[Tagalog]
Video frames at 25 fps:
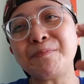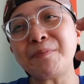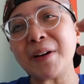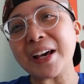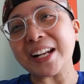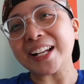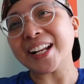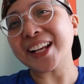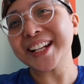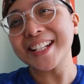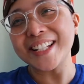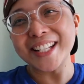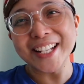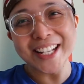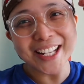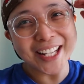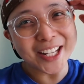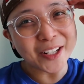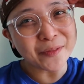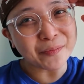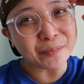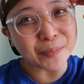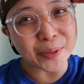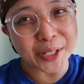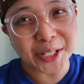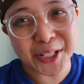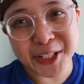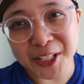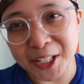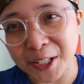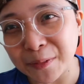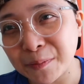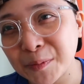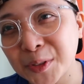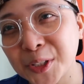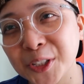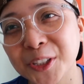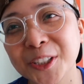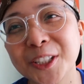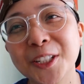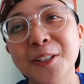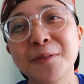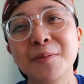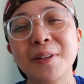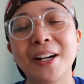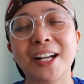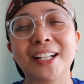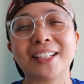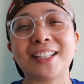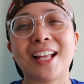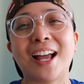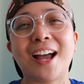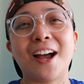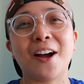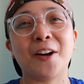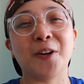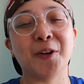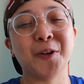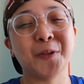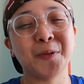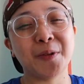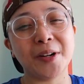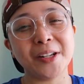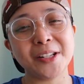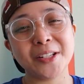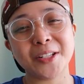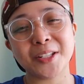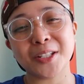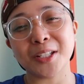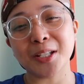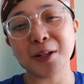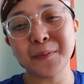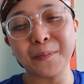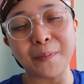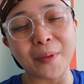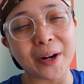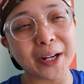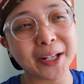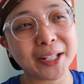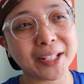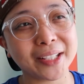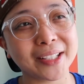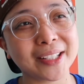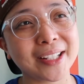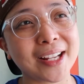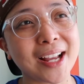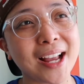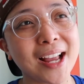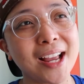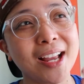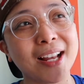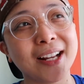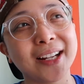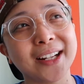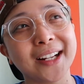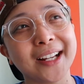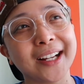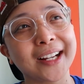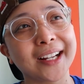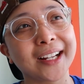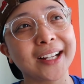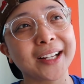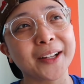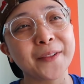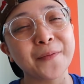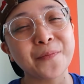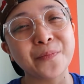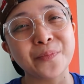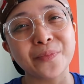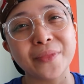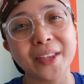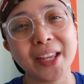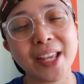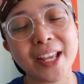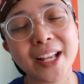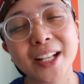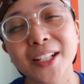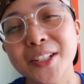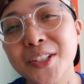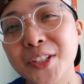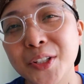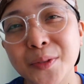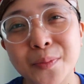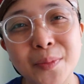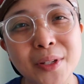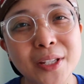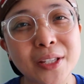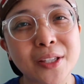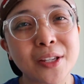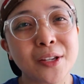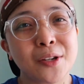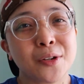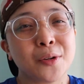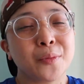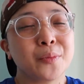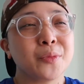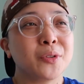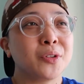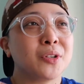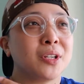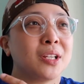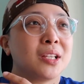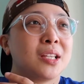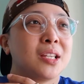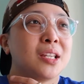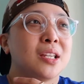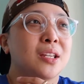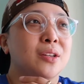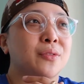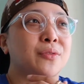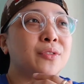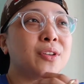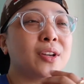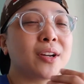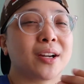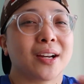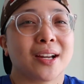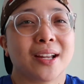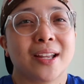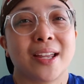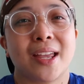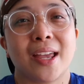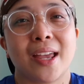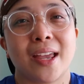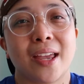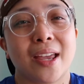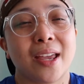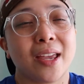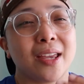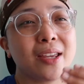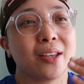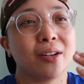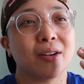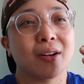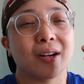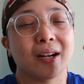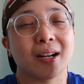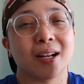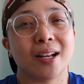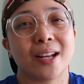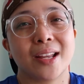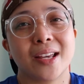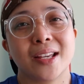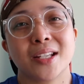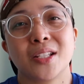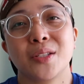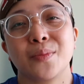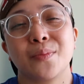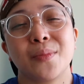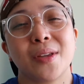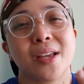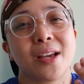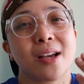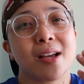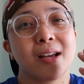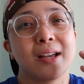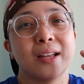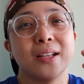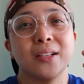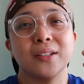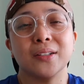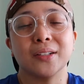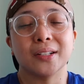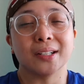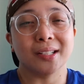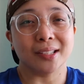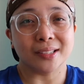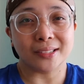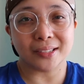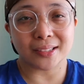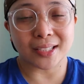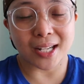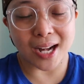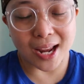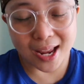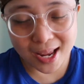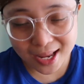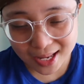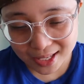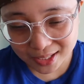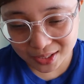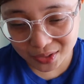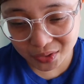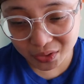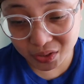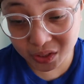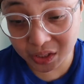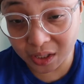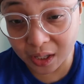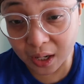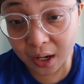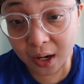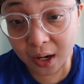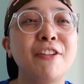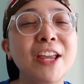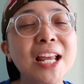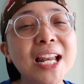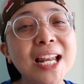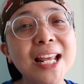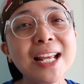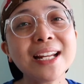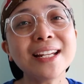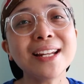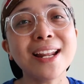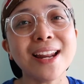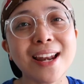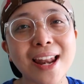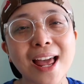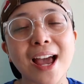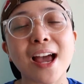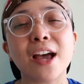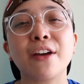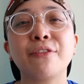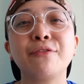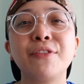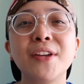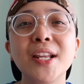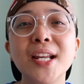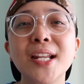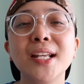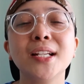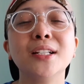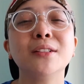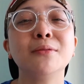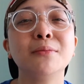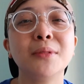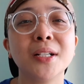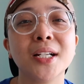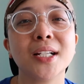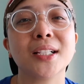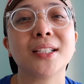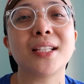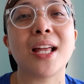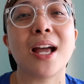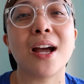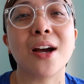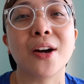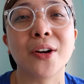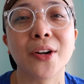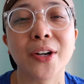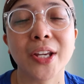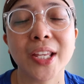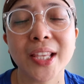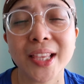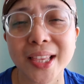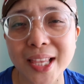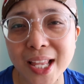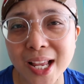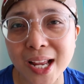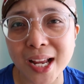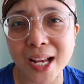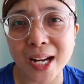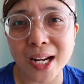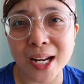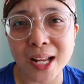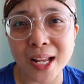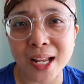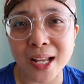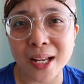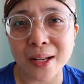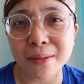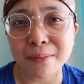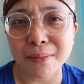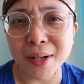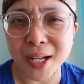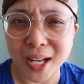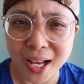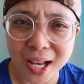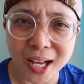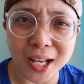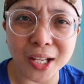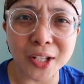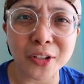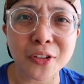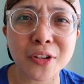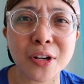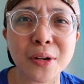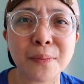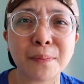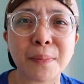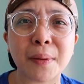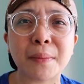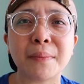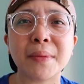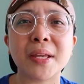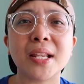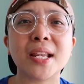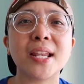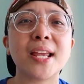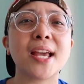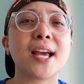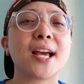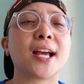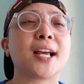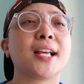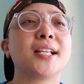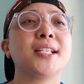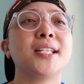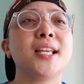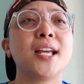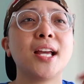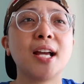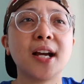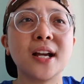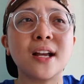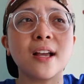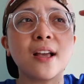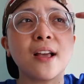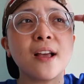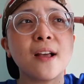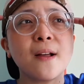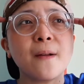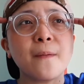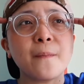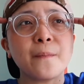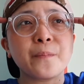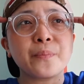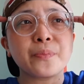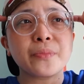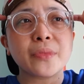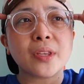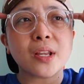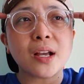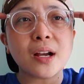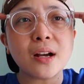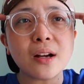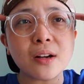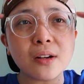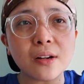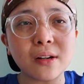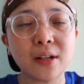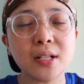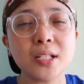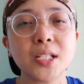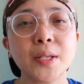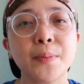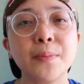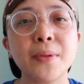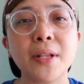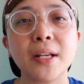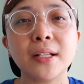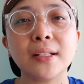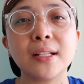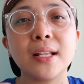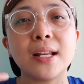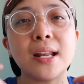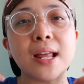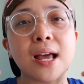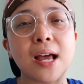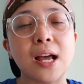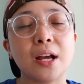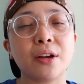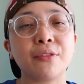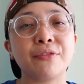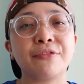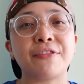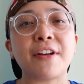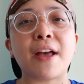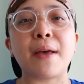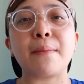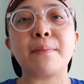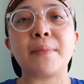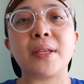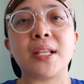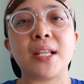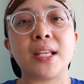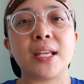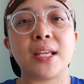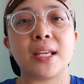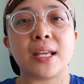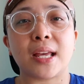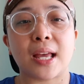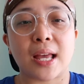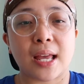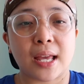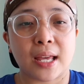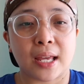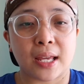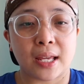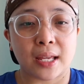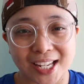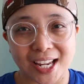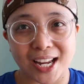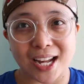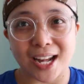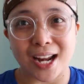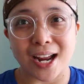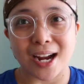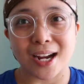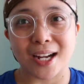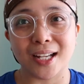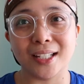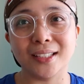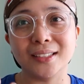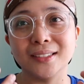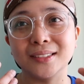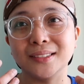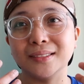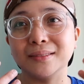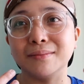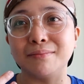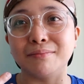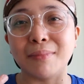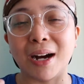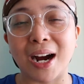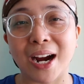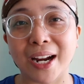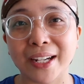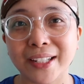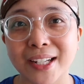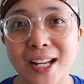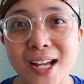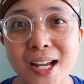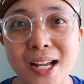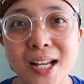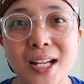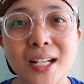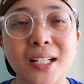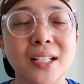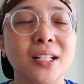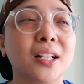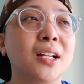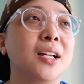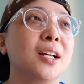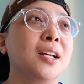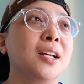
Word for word: Para kasing ang perception ng mga tao, once na part ka ng LGBT community, if you're gay or lesbian or trans, feeling nila, feeling ng mga tao, hindi ka na magkakaroon ng pamilya kasi ang ang concept lang nila, ang family ay kailangan manganak,